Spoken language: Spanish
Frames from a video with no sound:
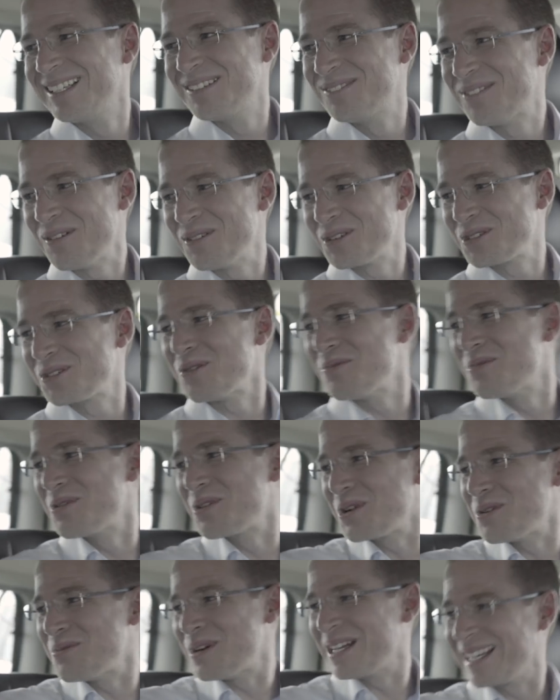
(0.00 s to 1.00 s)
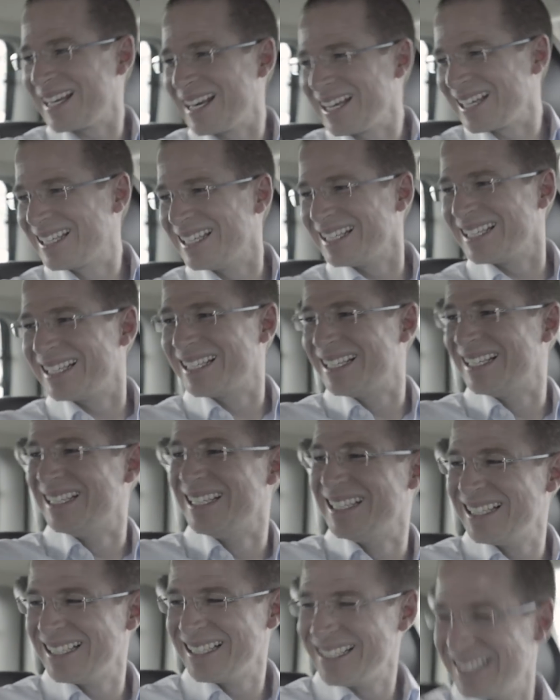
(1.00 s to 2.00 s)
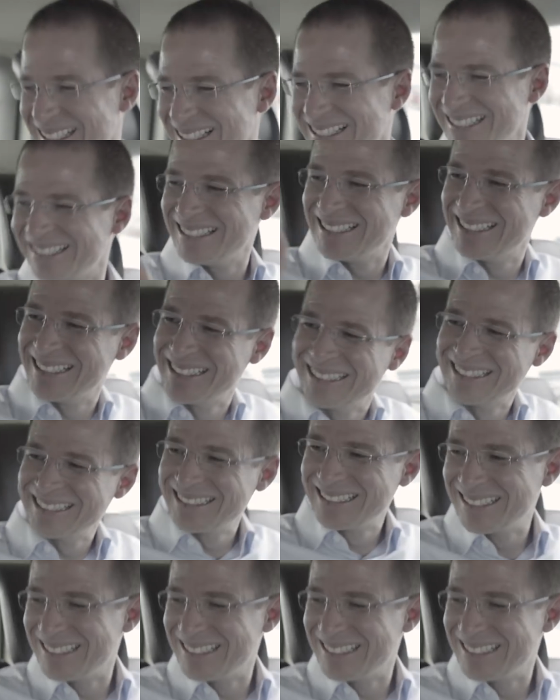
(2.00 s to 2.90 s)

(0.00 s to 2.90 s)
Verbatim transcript: de verdad. Aprecio muchísimo que me